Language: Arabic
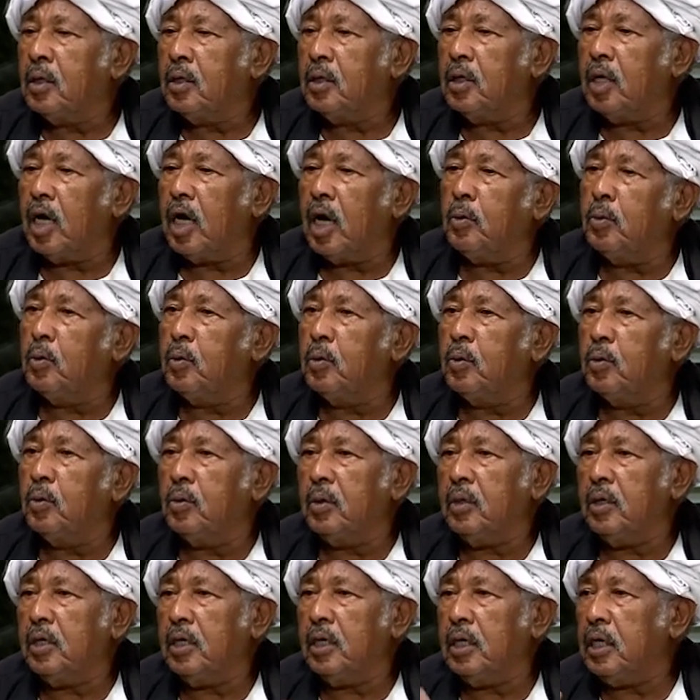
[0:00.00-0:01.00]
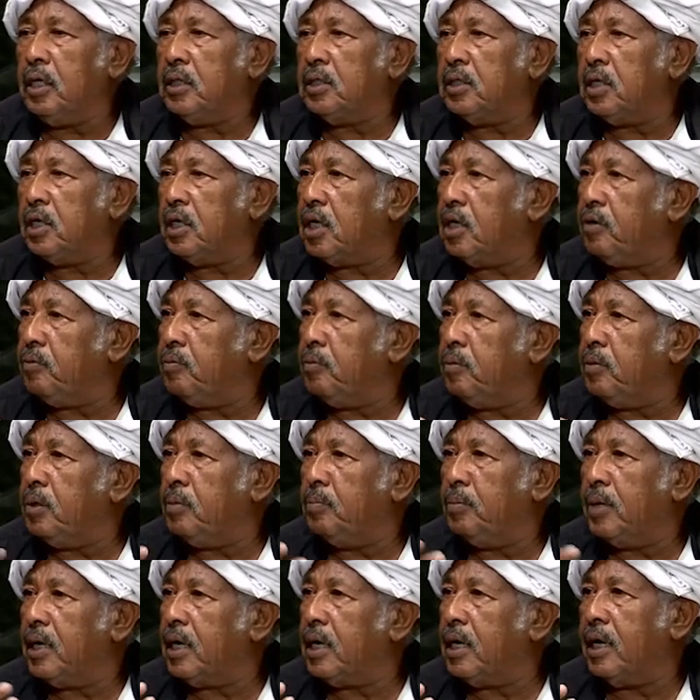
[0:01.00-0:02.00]
جابوا ايش رغيف
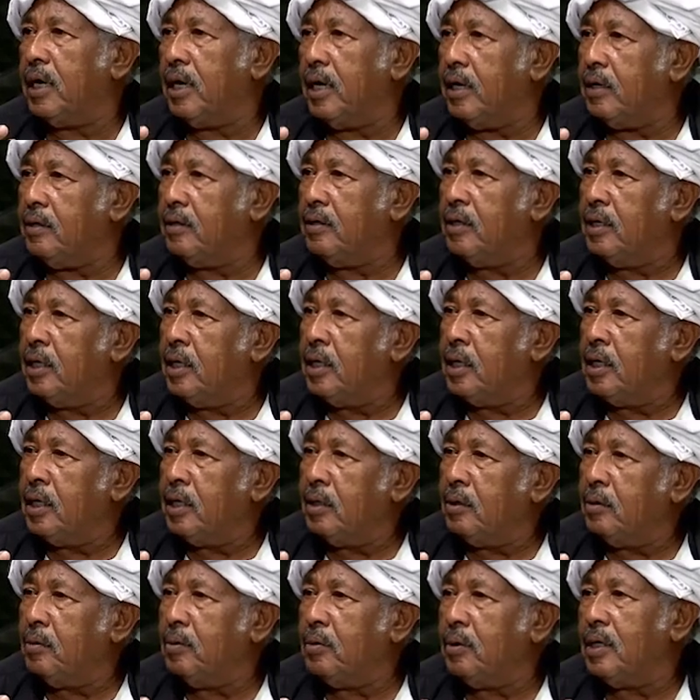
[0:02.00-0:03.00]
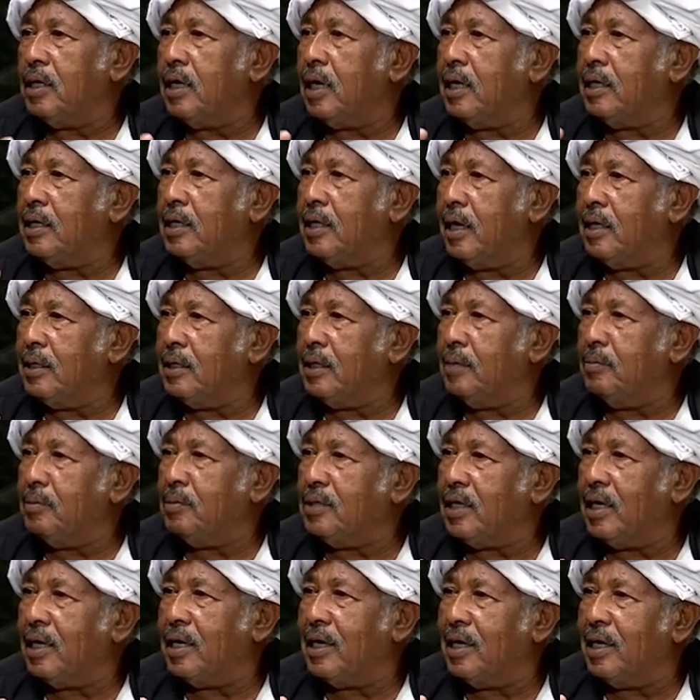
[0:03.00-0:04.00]
من برا يعني صحيح وان كان يعني
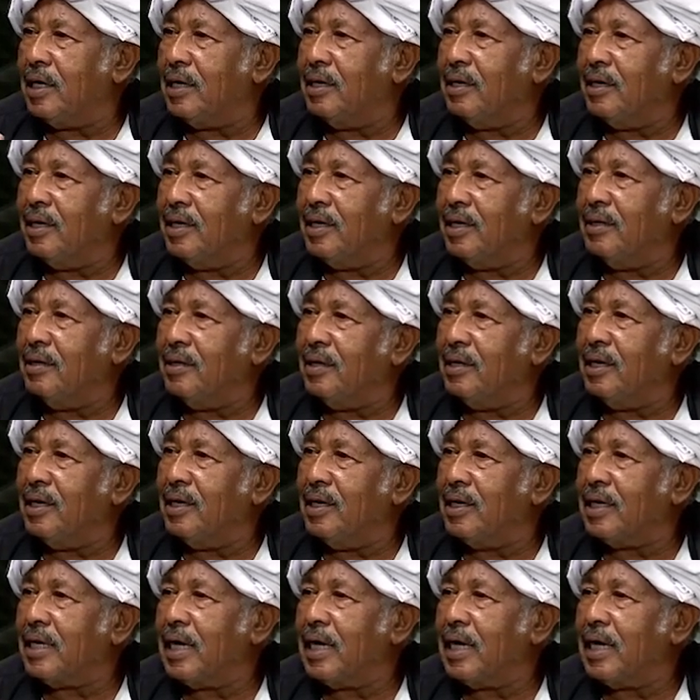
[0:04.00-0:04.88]
مساله آه،